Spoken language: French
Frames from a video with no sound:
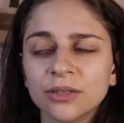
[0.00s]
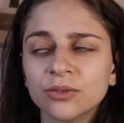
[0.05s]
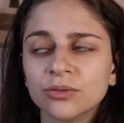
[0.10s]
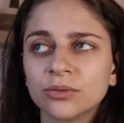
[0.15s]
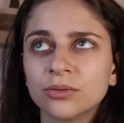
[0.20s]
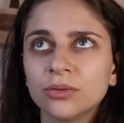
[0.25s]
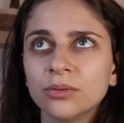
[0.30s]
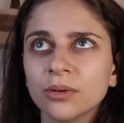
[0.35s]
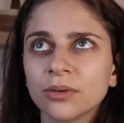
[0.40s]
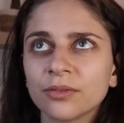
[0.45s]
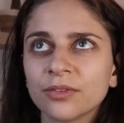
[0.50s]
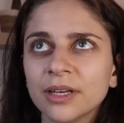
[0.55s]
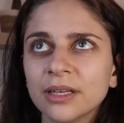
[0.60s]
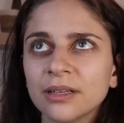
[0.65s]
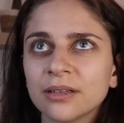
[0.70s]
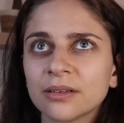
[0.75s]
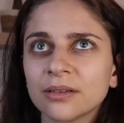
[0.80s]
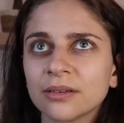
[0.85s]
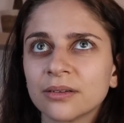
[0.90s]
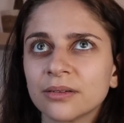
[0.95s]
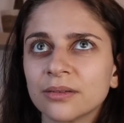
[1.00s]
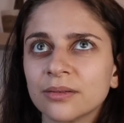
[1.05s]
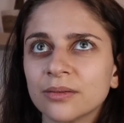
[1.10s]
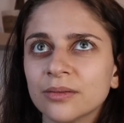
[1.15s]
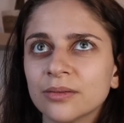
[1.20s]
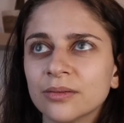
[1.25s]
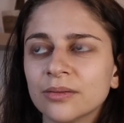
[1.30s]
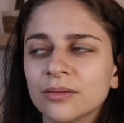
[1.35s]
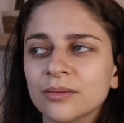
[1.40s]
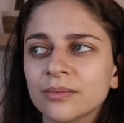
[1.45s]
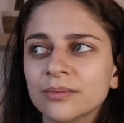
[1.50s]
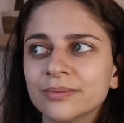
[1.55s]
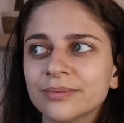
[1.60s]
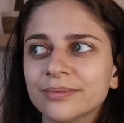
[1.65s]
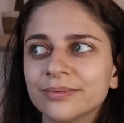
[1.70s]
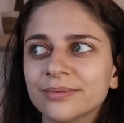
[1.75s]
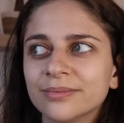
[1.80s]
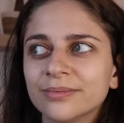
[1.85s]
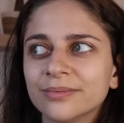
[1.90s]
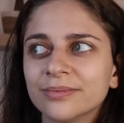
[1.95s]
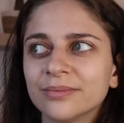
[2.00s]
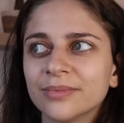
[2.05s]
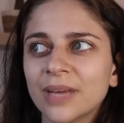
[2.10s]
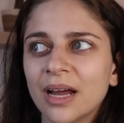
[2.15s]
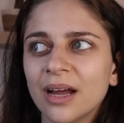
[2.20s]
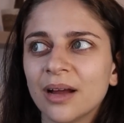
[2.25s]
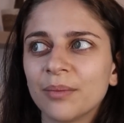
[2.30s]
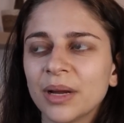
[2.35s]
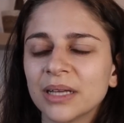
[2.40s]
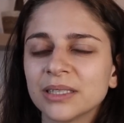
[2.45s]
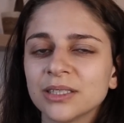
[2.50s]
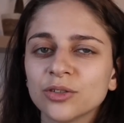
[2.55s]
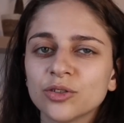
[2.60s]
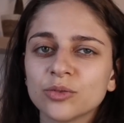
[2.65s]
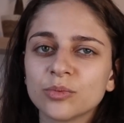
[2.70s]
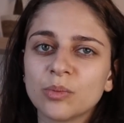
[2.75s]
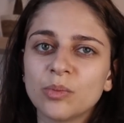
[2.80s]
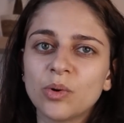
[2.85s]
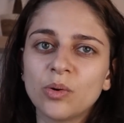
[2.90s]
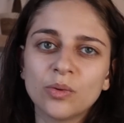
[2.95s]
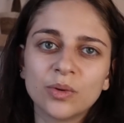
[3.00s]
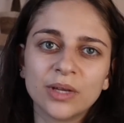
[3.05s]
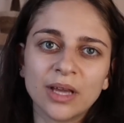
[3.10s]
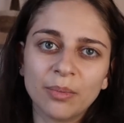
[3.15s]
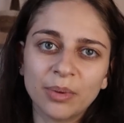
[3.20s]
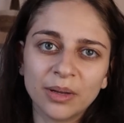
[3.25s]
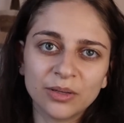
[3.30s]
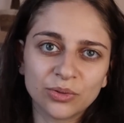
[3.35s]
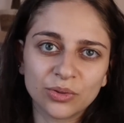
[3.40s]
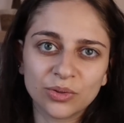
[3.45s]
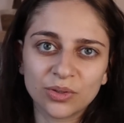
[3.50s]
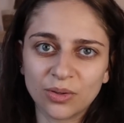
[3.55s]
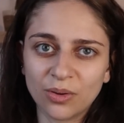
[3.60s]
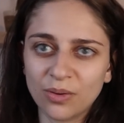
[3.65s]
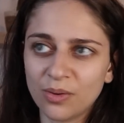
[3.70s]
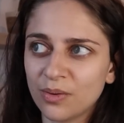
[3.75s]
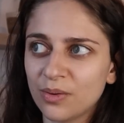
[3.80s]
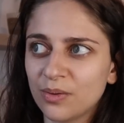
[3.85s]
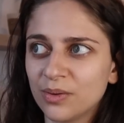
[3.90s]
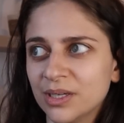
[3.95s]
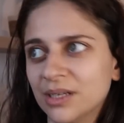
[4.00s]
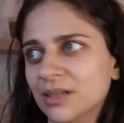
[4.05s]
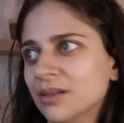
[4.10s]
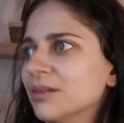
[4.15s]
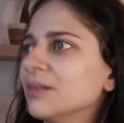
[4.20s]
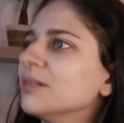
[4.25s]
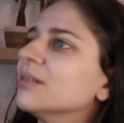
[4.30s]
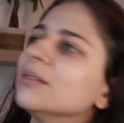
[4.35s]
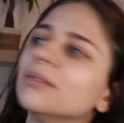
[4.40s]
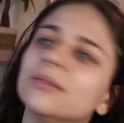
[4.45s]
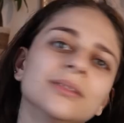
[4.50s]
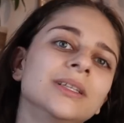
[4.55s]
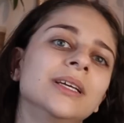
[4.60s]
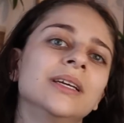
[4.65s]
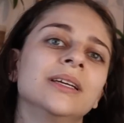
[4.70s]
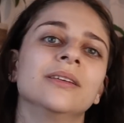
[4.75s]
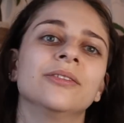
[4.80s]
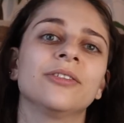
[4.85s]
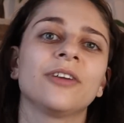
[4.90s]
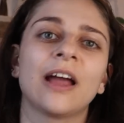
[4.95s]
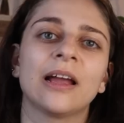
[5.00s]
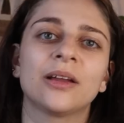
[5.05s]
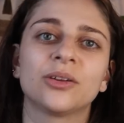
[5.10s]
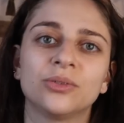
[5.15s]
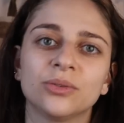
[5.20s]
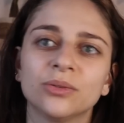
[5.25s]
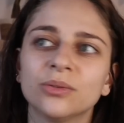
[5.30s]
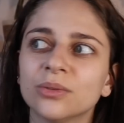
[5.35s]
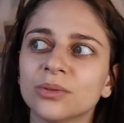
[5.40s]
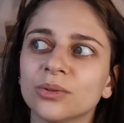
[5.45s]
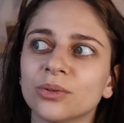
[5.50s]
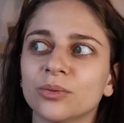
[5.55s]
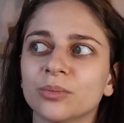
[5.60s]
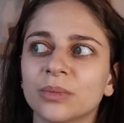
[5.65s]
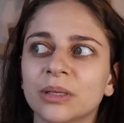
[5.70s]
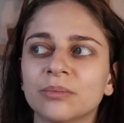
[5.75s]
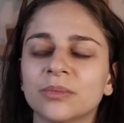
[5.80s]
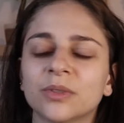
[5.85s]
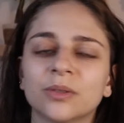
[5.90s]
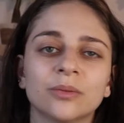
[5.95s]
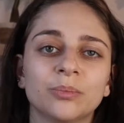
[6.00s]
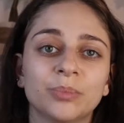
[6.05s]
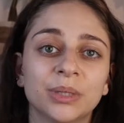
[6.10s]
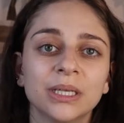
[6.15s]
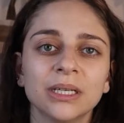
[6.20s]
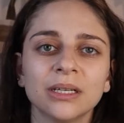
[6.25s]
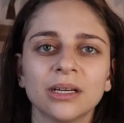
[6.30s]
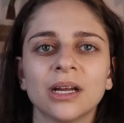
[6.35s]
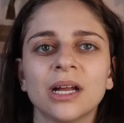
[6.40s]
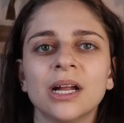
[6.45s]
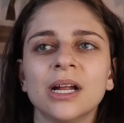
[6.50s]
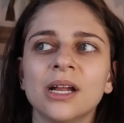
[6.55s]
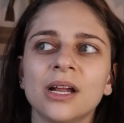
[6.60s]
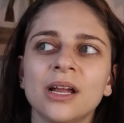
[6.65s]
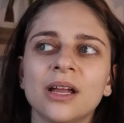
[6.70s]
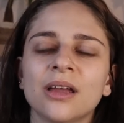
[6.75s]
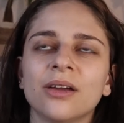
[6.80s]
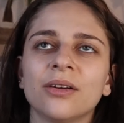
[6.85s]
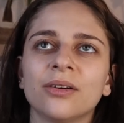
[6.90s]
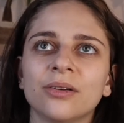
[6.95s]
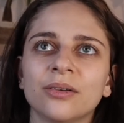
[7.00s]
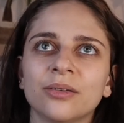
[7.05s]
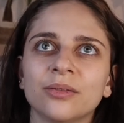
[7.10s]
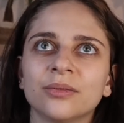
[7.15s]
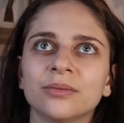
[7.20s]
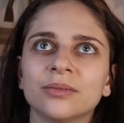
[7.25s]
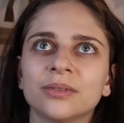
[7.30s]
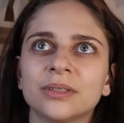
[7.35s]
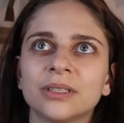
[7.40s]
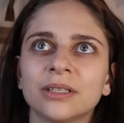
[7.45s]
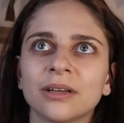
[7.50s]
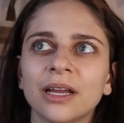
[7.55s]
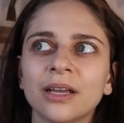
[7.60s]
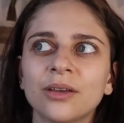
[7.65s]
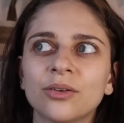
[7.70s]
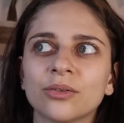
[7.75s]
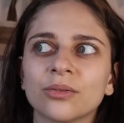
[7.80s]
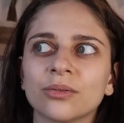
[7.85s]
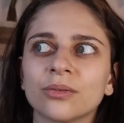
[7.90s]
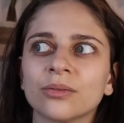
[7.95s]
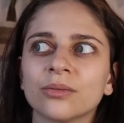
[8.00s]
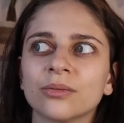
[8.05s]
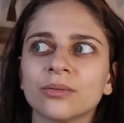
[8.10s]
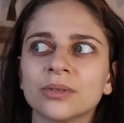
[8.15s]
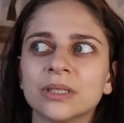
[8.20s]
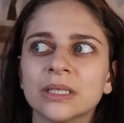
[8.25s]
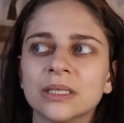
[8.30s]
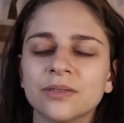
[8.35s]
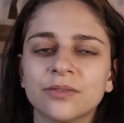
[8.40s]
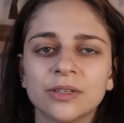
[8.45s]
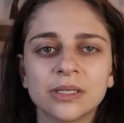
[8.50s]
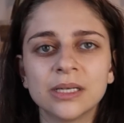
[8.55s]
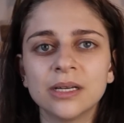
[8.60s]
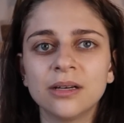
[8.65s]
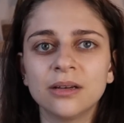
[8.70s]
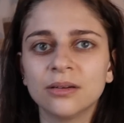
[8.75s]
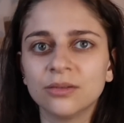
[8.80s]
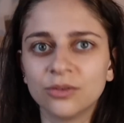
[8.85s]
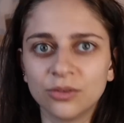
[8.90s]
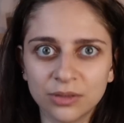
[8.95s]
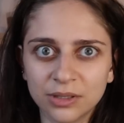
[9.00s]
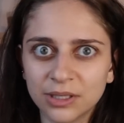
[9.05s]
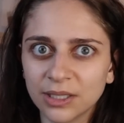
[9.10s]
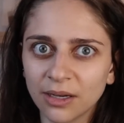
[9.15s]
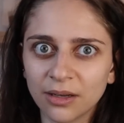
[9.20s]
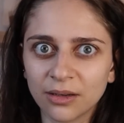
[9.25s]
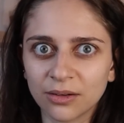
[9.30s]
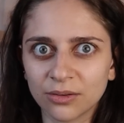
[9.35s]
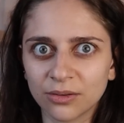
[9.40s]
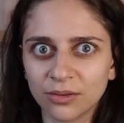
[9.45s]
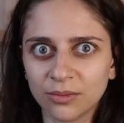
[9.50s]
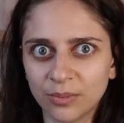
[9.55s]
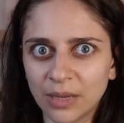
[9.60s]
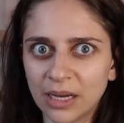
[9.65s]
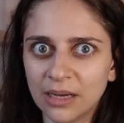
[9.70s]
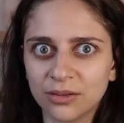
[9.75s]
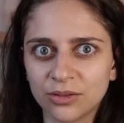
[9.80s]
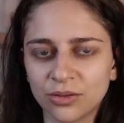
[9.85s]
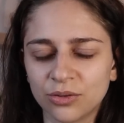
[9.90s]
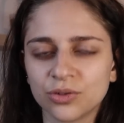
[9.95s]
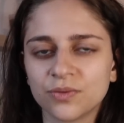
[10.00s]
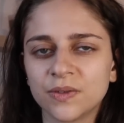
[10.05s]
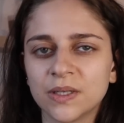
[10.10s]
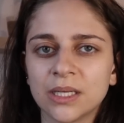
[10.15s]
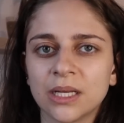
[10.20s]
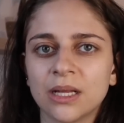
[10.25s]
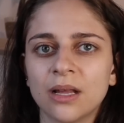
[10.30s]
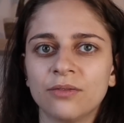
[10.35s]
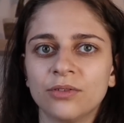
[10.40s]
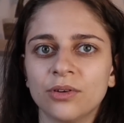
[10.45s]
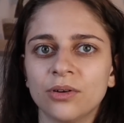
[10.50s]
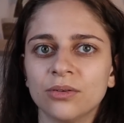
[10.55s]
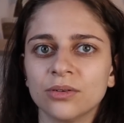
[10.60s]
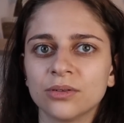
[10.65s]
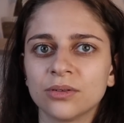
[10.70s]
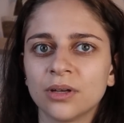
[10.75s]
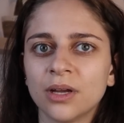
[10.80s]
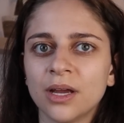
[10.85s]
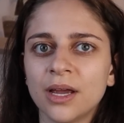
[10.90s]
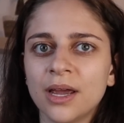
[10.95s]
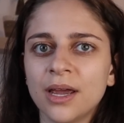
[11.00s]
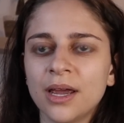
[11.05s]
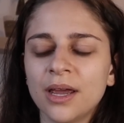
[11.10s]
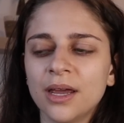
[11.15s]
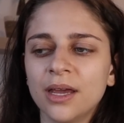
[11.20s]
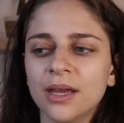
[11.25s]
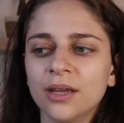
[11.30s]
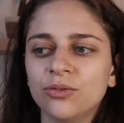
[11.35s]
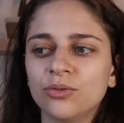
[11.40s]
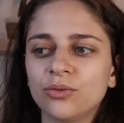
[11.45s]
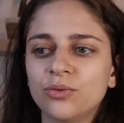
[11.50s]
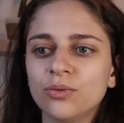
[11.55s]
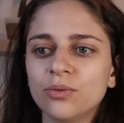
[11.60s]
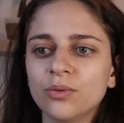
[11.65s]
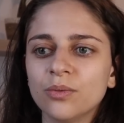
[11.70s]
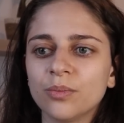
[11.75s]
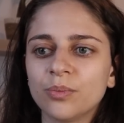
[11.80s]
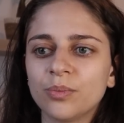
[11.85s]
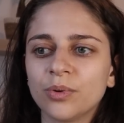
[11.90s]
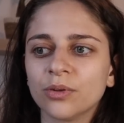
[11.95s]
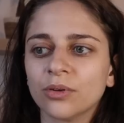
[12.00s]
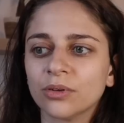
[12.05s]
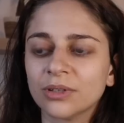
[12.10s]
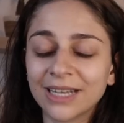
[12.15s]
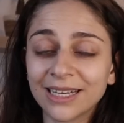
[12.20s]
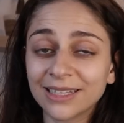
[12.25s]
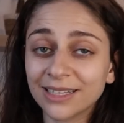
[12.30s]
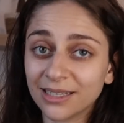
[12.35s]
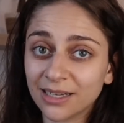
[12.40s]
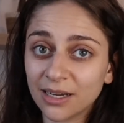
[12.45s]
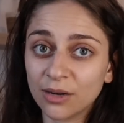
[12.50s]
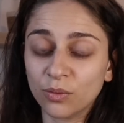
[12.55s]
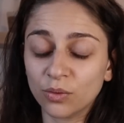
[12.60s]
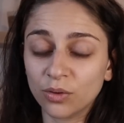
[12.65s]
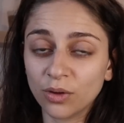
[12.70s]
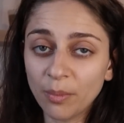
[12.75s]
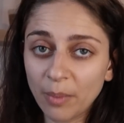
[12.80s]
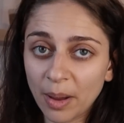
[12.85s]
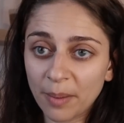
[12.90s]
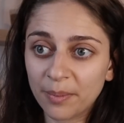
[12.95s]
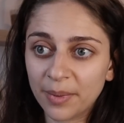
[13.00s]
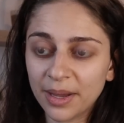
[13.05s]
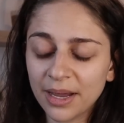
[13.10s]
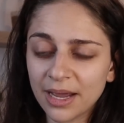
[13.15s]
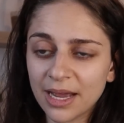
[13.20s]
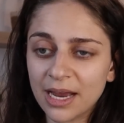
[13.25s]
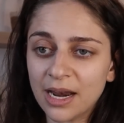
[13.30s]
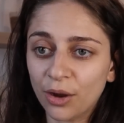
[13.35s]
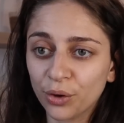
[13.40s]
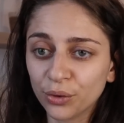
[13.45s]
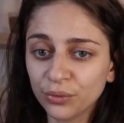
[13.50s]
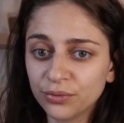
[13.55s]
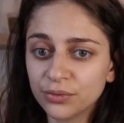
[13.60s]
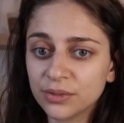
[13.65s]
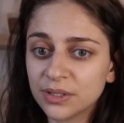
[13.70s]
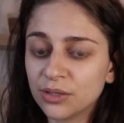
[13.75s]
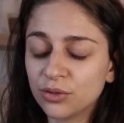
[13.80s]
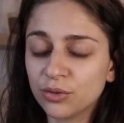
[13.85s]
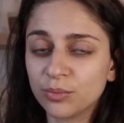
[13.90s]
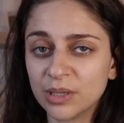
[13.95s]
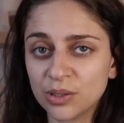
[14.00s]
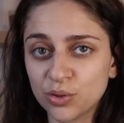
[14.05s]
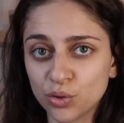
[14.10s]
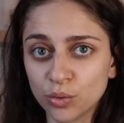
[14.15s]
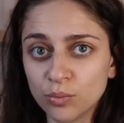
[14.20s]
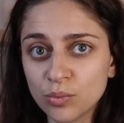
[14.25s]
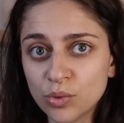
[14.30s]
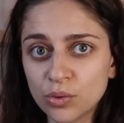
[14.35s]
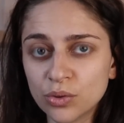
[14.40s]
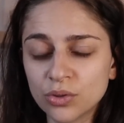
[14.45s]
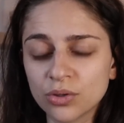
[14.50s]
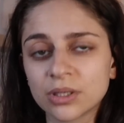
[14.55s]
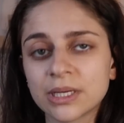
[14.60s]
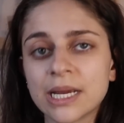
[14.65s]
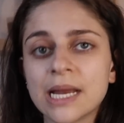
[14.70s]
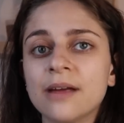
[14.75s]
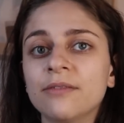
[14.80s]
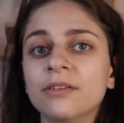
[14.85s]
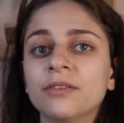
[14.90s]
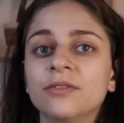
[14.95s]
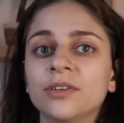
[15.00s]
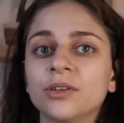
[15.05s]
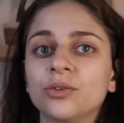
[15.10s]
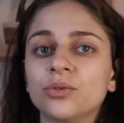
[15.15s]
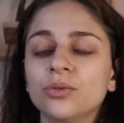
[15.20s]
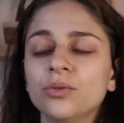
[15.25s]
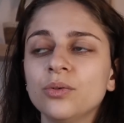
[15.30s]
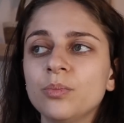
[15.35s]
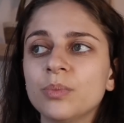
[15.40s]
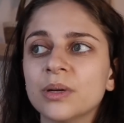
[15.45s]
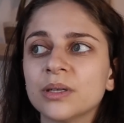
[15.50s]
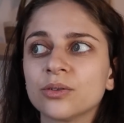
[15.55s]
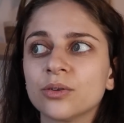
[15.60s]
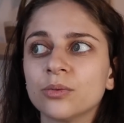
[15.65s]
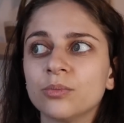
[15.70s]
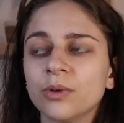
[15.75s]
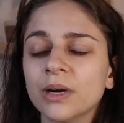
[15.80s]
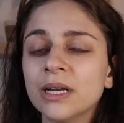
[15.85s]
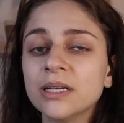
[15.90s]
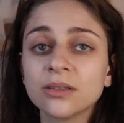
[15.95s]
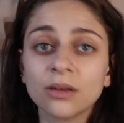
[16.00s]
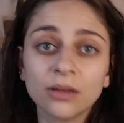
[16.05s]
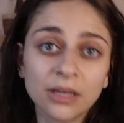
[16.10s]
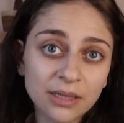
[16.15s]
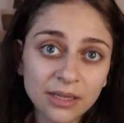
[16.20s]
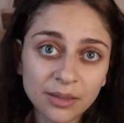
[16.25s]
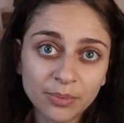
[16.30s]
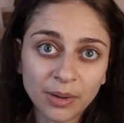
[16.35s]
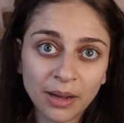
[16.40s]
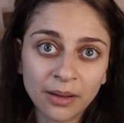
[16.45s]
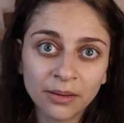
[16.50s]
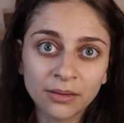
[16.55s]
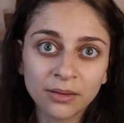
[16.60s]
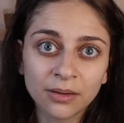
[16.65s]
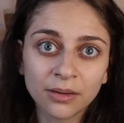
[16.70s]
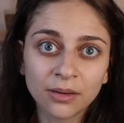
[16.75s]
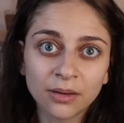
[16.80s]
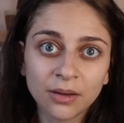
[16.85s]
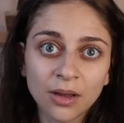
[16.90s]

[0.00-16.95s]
Et du coup, en fait, euh, bah, à partir du moment où il n'y a pas du sang et euh, des fractures ou même euh, pire, c'est vrai que c'est difficile de dire bah, ce que je vis, c'est de la violence. Et du coup, pendant très très très longtemps, ma mère, elle a refusé de mettre ce mot sur ce qu'elle avait vécu parce que pour elle, ça n'en était pas.